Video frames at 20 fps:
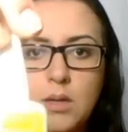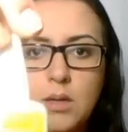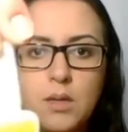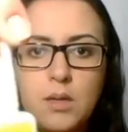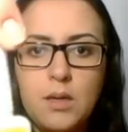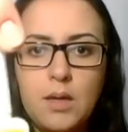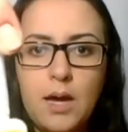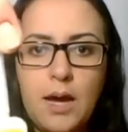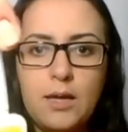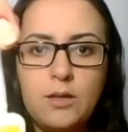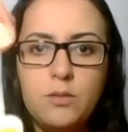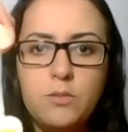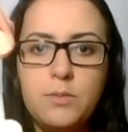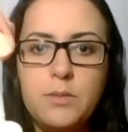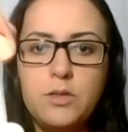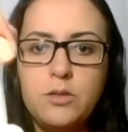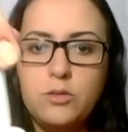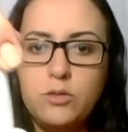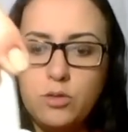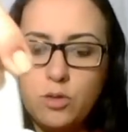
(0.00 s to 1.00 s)
A
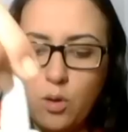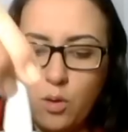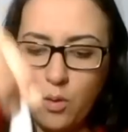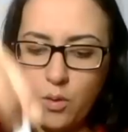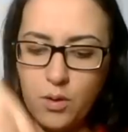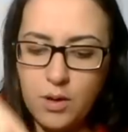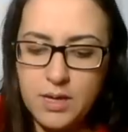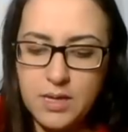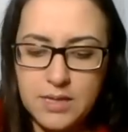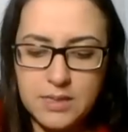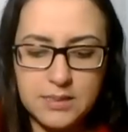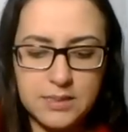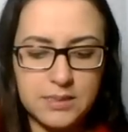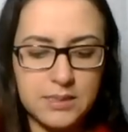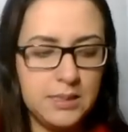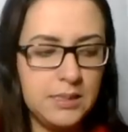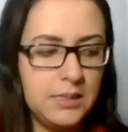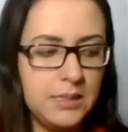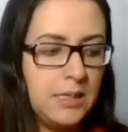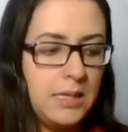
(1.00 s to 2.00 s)
número 2
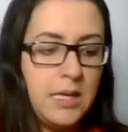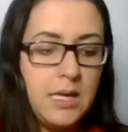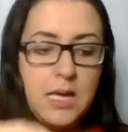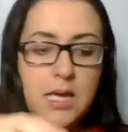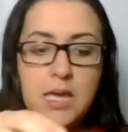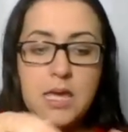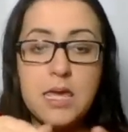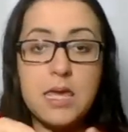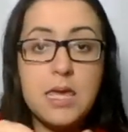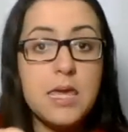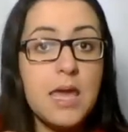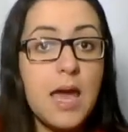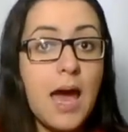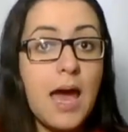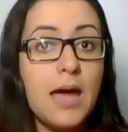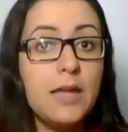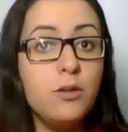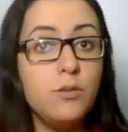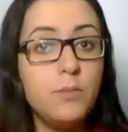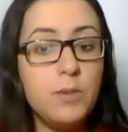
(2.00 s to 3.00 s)
e
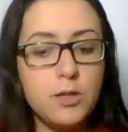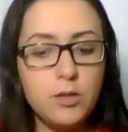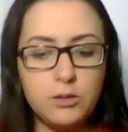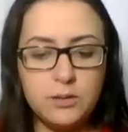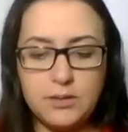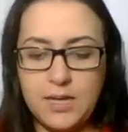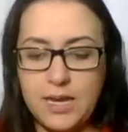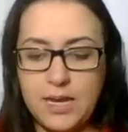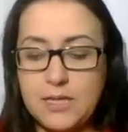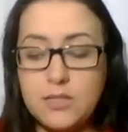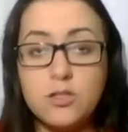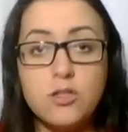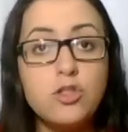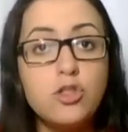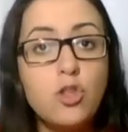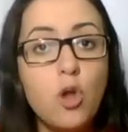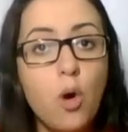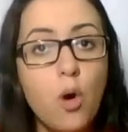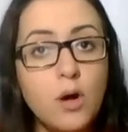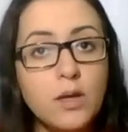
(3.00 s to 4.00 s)
a número 3.
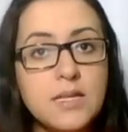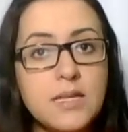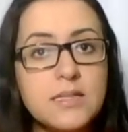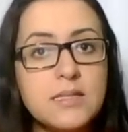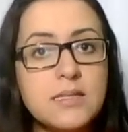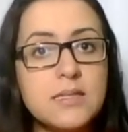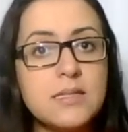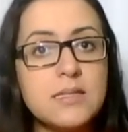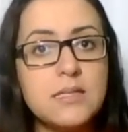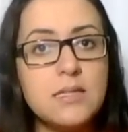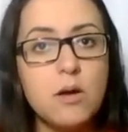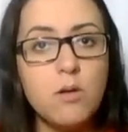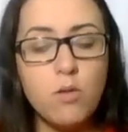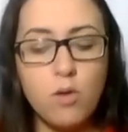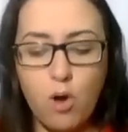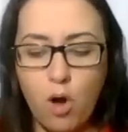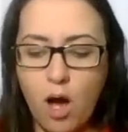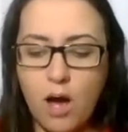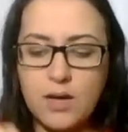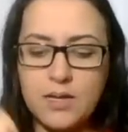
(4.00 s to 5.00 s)
Todas são
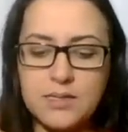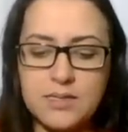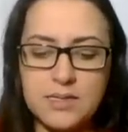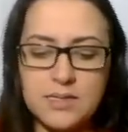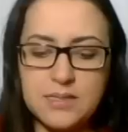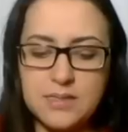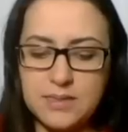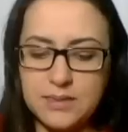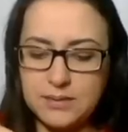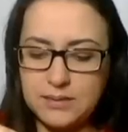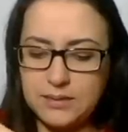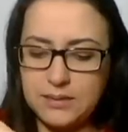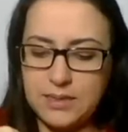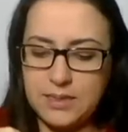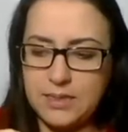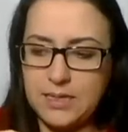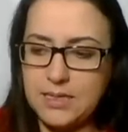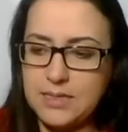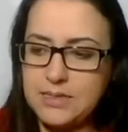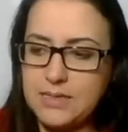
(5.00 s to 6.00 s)
colas
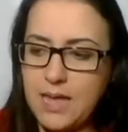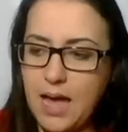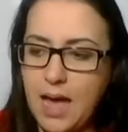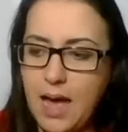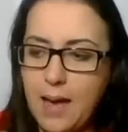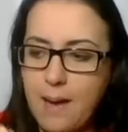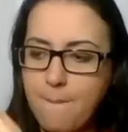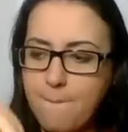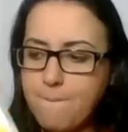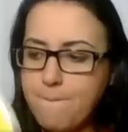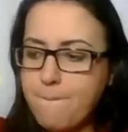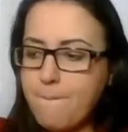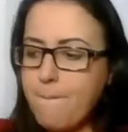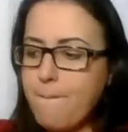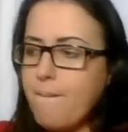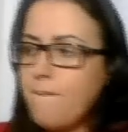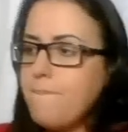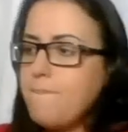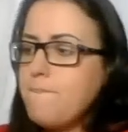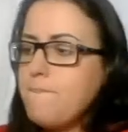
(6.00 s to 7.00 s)
instantâneas, tá?
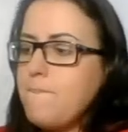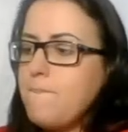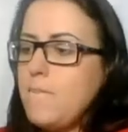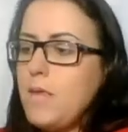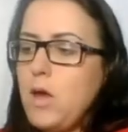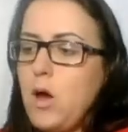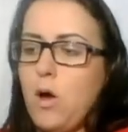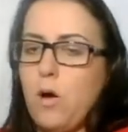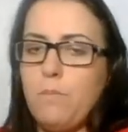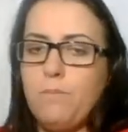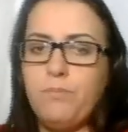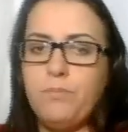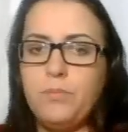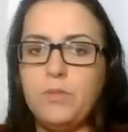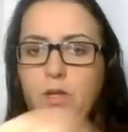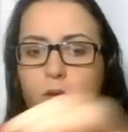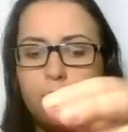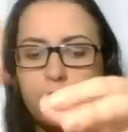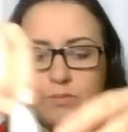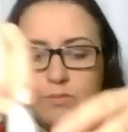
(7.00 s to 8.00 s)
Ó,
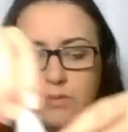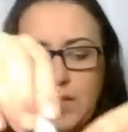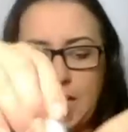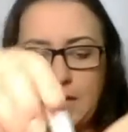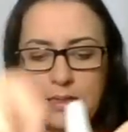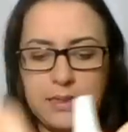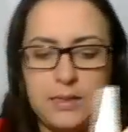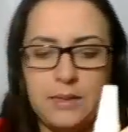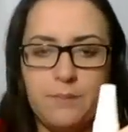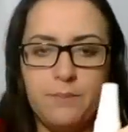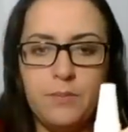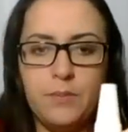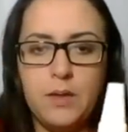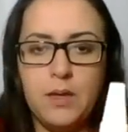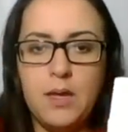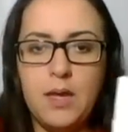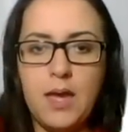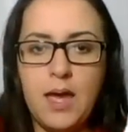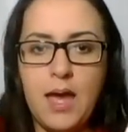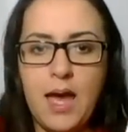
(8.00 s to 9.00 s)
então tá aqui.
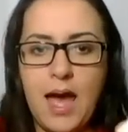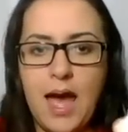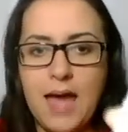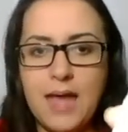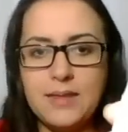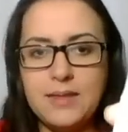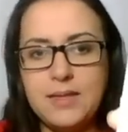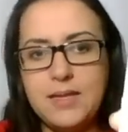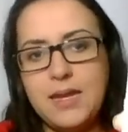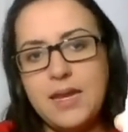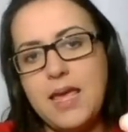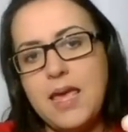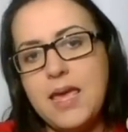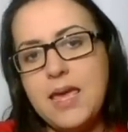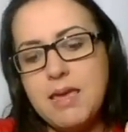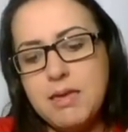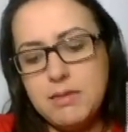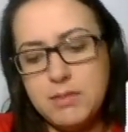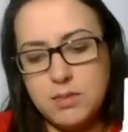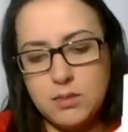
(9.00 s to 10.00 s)
A
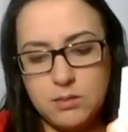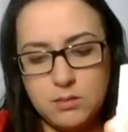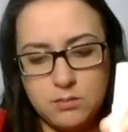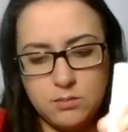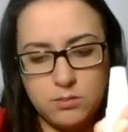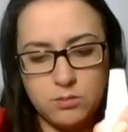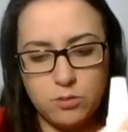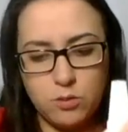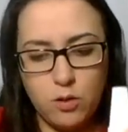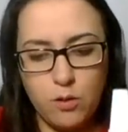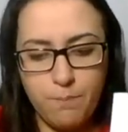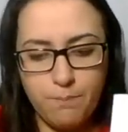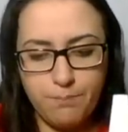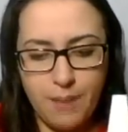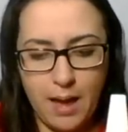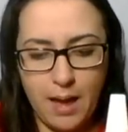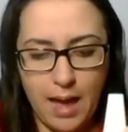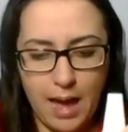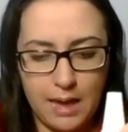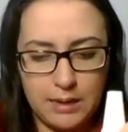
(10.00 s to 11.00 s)
3, opa!
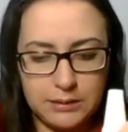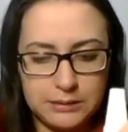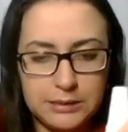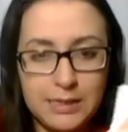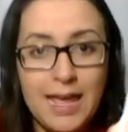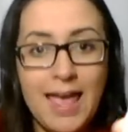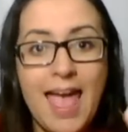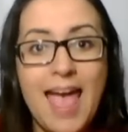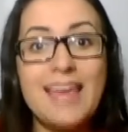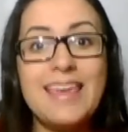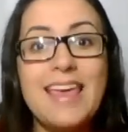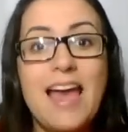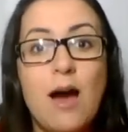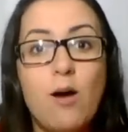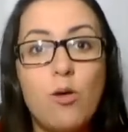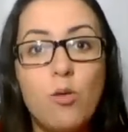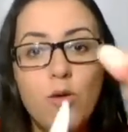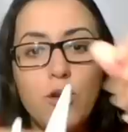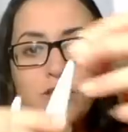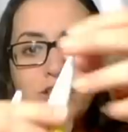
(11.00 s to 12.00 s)
É que a
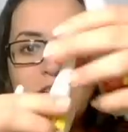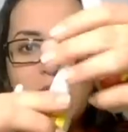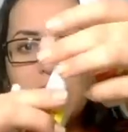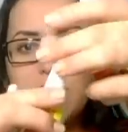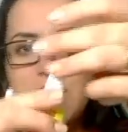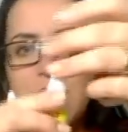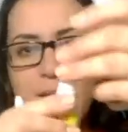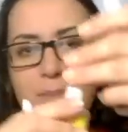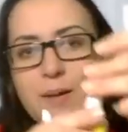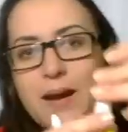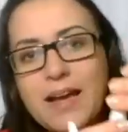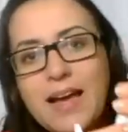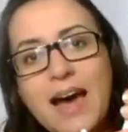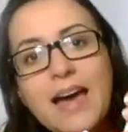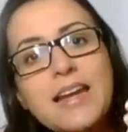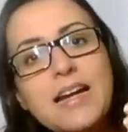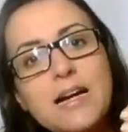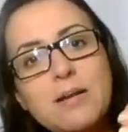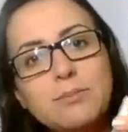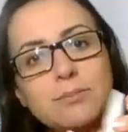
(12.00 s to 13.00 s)
1 eu já usei pra
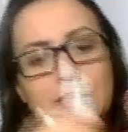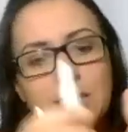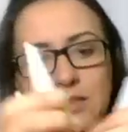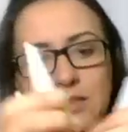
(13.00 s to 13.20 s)
caramba, entendeu?